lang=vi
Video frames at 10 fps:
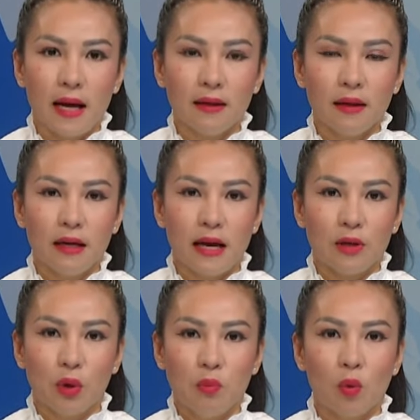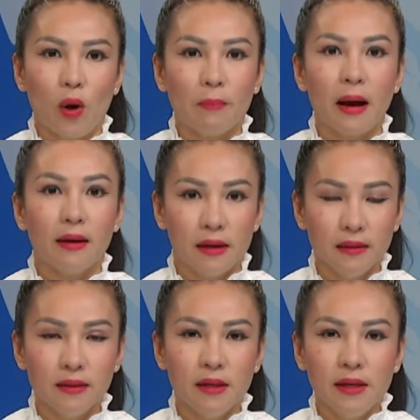H là chủ một quán bar
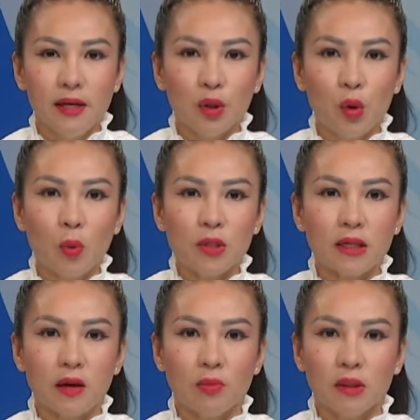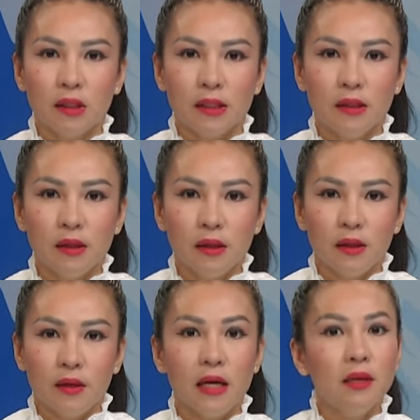lớn, thu hút rất đông người
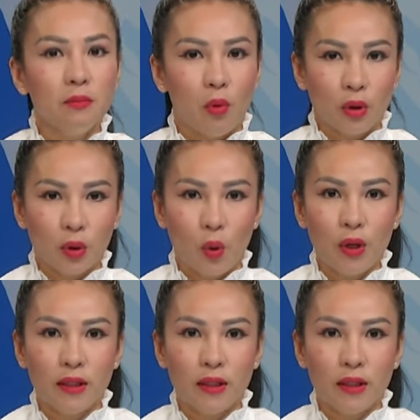đến mỗi tối